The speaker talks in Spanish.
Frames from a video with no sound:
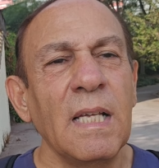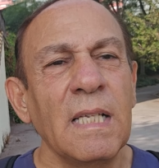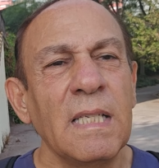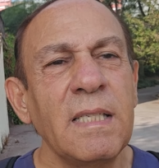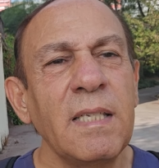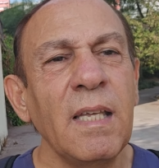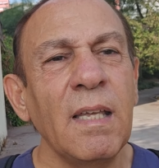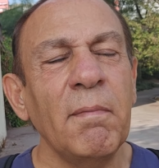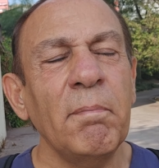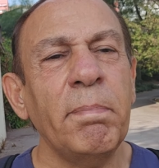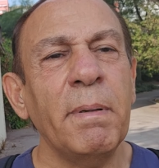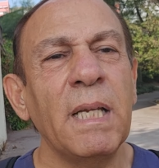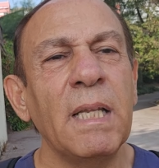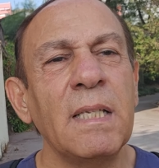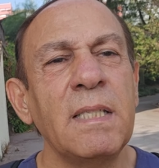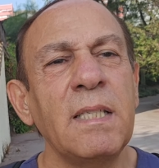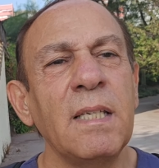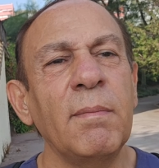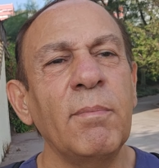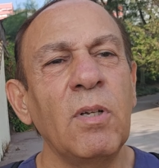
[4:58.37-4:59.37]
Siempre
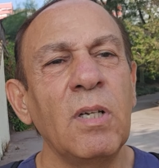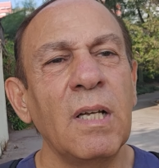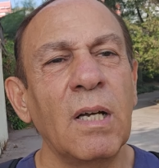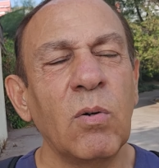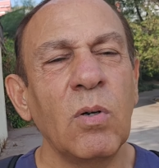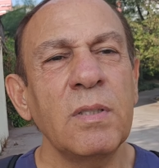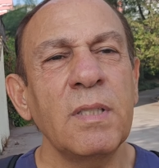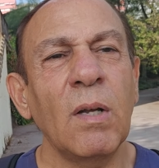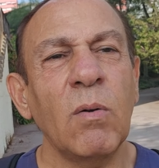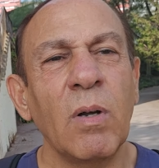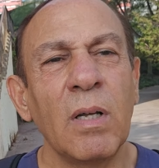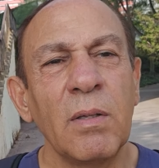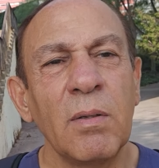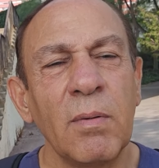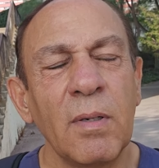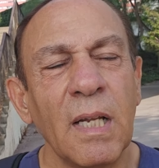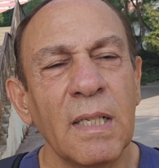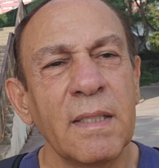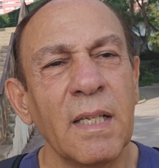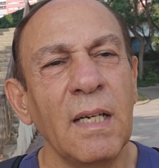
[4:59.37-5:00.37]
decimos las cosas
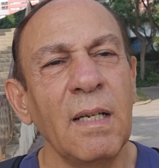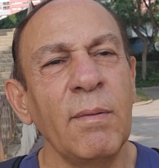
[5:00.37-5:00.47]
cuando las